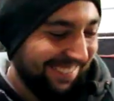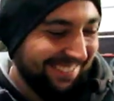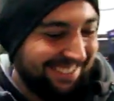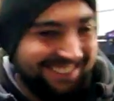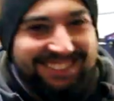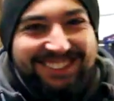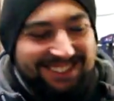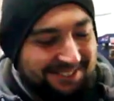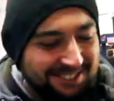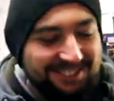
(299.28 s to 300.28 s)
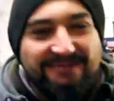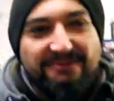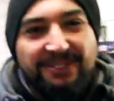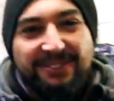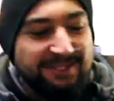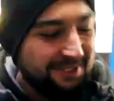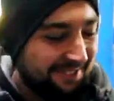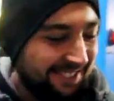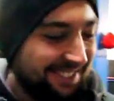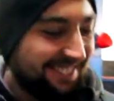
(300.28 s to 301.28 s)
ja, bestimmt. Ich habe noch nie einen Motor
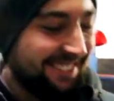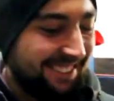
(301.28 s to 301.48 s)
ausgebaut.